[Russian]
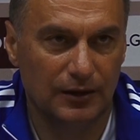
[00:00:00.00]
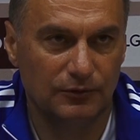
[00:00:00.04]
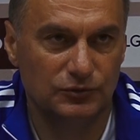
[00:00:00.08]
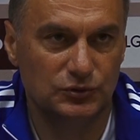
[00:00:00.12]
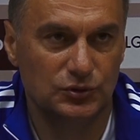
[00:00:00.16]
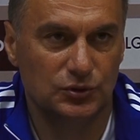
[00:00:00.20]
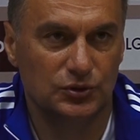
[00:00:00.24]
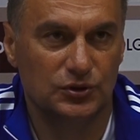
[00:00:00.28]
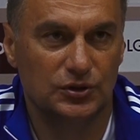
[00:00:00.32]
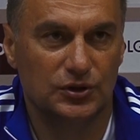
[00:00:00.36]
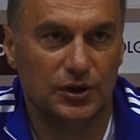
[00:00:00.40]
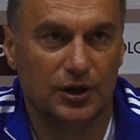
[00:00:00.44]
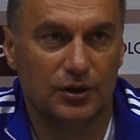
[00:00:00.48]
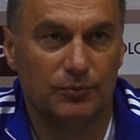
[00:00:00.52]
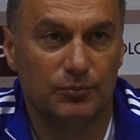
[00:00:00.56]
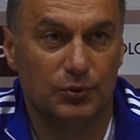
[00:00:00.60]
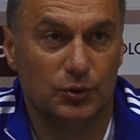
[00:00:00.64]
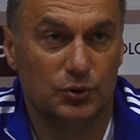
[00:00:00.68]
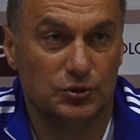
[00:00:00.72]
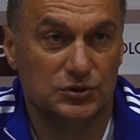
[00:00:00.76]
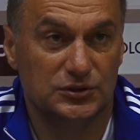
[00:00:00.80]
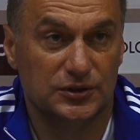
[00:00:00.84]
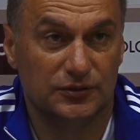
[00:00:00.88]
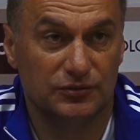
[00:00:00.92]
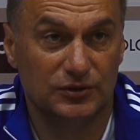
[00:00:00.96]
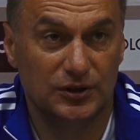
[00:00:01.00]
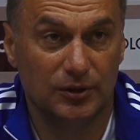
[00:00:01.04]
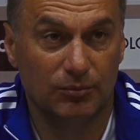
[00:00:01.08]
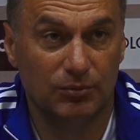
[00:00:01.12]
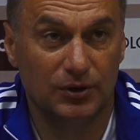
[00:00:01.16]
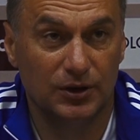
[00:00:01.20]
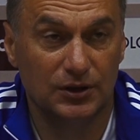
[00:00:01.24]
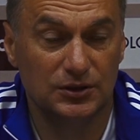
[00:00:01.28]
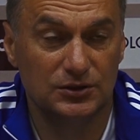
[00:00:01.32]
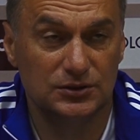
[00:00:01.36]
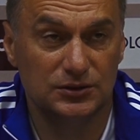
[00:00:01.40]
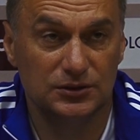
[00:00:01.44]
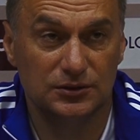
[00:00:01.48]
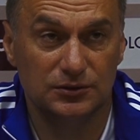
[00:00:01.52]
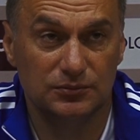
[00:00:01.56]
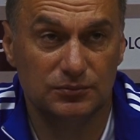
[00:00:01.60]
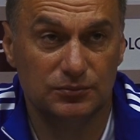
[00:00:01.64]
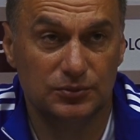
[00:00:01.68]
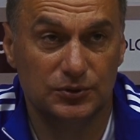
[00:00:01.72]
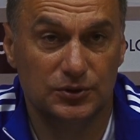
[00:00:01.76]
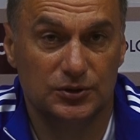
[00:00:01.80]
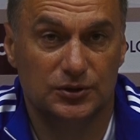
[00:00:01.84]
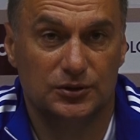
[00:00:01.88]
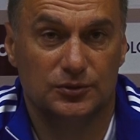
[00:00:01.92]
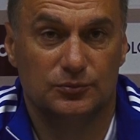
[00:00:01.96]
все не так просто в таблице.
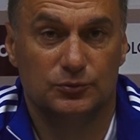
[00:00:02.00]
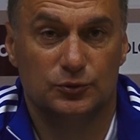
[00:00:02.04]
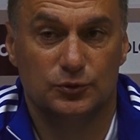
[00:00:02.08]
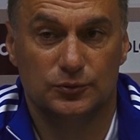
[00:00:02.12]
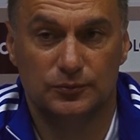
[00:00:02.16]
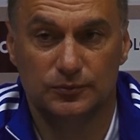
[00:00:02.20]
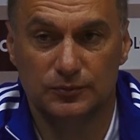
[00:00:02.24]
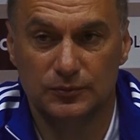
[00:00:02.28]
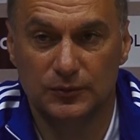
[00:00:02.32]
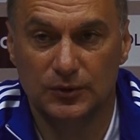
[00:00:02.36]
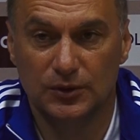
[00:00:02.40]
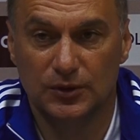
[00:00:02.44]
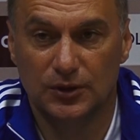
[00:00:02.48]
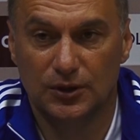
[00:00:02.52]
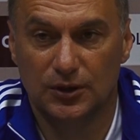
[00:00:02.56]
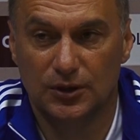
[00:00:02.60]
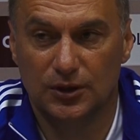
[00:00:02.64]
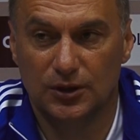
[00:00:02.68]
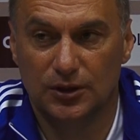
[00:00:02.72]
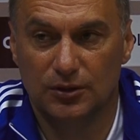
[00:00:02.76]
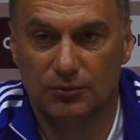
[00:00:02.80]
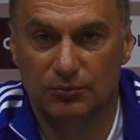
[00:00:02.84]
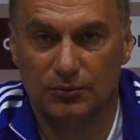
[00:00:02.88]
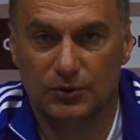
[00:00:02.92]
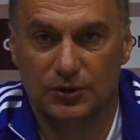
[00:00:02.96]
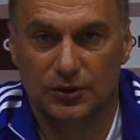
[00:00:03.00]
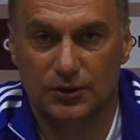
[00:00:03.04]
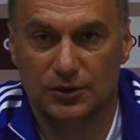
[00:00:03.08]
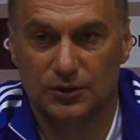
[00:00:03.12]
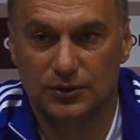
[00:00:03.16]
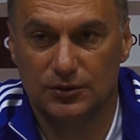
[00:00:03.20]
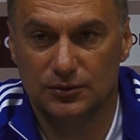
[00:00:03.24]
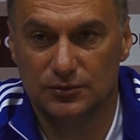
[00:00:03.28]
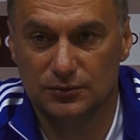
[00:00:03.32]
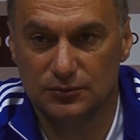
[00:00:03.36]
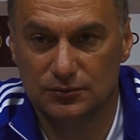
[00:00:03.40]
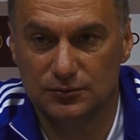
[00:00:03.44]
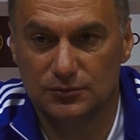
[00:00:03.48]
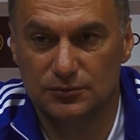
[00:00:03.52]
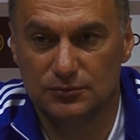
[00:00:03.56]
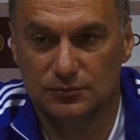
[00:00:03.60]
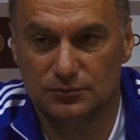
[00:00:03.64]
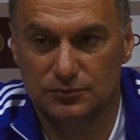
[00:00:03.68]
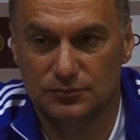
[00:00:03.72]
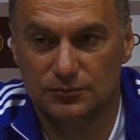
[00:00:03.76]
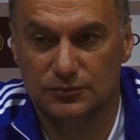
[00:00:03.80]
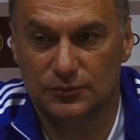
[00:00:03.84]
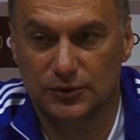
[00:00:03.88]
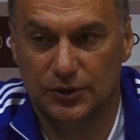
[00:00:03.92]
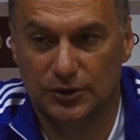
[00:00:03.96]
Поэтому мы,
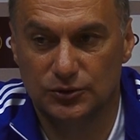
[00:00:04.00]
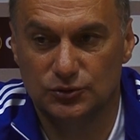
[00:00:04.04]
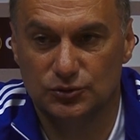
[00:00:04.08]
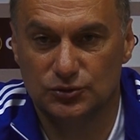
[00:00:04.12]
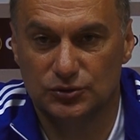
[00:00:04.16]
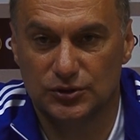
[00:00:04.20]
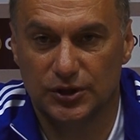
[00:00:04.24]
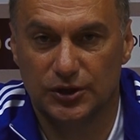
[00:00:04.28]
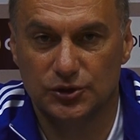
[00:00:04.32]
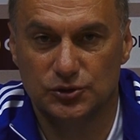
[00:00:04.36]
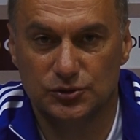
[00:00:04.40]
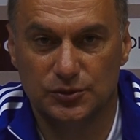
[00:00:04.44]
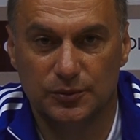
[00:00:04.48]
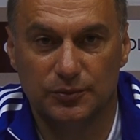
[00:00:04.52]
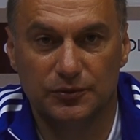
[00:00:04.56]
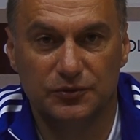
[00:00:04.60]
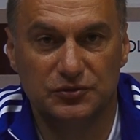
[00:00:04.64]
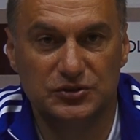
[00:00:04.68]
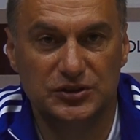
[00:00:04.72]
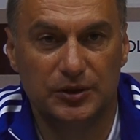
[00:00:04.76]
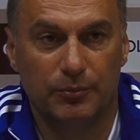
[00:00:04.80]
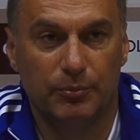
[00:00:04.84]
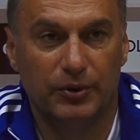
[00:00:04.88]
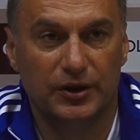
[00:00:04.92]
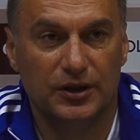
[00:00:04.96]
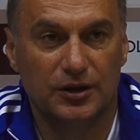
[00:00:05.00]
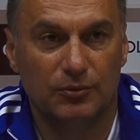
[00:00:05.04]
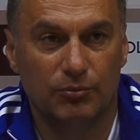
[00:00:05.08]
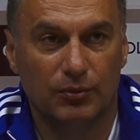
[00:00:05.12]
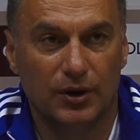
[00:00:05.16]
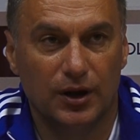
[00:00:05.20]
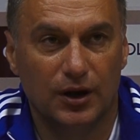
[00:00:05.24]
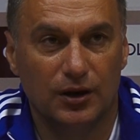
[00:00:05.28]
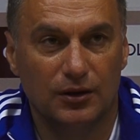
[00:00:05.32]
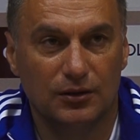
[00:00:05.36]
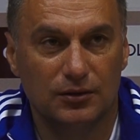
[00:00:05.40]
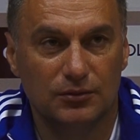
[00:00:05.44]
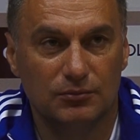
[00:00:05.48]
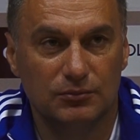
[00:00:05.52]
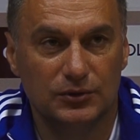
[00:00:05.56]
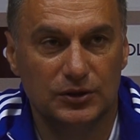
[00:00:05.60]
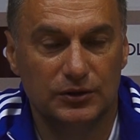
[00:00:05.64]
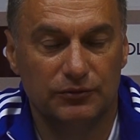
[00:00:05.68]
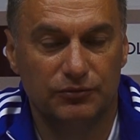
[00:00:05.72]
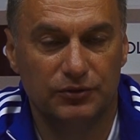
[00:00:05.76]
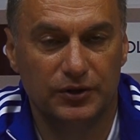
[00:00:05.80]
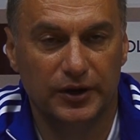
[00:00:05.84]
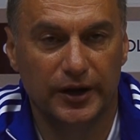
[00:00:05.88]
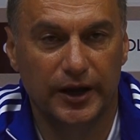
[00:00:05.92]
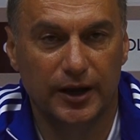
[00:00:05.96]
хочу сказать, чтобы все понимали, мы
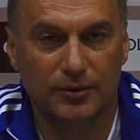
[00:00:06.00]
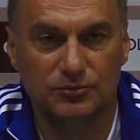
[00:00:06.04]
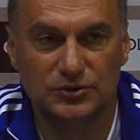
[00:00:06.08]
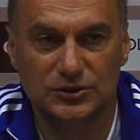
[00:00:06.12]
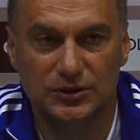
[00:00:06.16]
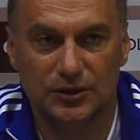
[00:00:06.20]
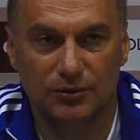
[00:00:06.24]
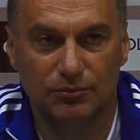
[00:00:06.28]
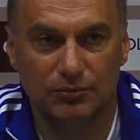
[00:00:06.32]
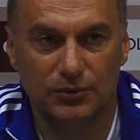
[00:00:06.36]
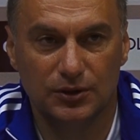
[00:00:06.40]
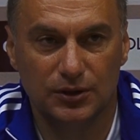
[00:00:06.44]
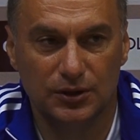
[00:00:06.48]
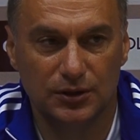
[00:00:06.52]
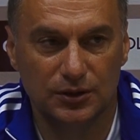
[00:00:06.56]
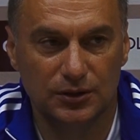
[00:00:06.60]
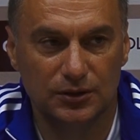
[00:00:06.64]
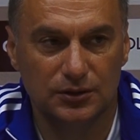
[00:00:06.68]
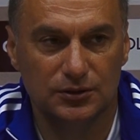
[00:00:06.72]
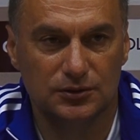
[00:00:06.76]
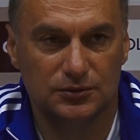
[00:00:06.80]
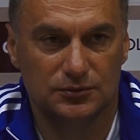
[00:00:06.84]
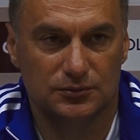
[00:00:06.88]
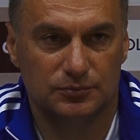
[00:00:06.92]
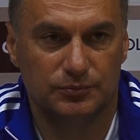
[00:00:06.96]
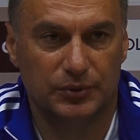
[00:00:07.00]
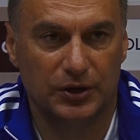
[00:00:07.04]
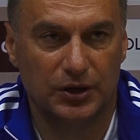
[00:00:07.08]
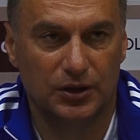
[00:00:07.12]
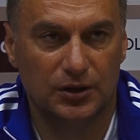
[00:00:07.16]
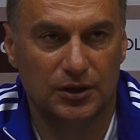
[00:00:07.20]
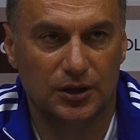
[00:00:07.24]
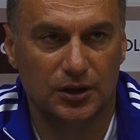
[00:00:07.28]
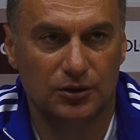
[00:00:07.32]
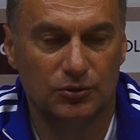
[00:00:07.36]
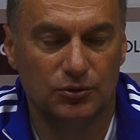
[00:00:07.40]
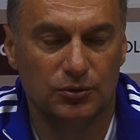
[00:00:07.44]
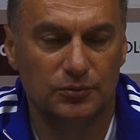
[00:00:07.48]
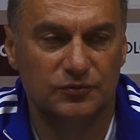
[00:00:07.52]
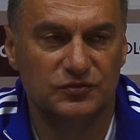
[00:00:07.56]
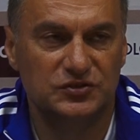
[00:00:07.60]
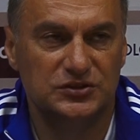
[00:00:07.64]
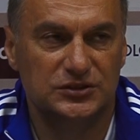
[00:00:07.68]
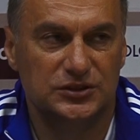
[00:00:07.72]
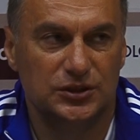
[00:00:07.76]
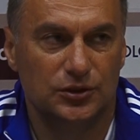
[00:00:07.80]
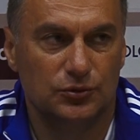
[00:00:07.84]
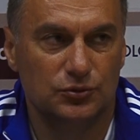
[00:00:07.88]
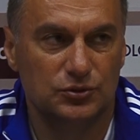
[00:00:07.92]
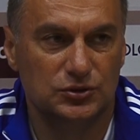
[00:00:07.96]
двигаемся, мы прикладываем
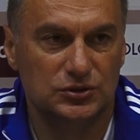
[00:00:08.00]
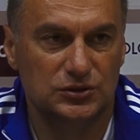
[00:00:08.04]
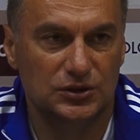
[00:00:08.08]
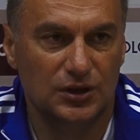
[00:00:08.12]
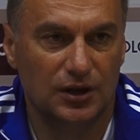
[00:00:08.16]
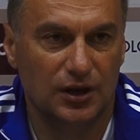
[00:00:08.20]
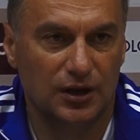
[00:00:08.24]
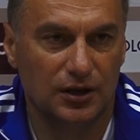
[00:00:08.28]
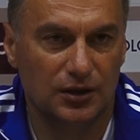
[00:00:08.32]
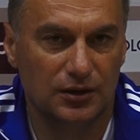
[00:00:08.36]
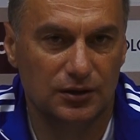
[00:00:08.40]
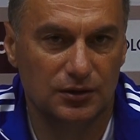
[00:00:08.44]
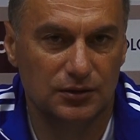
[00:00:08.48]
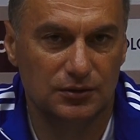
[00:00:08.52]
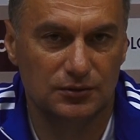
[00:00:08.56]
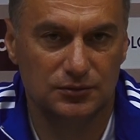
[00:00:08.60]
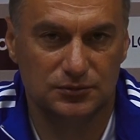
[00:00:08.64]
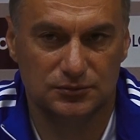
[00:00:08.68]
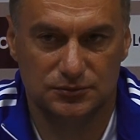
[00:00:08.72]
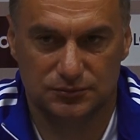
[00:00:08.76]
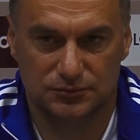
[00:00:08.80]
все усилия,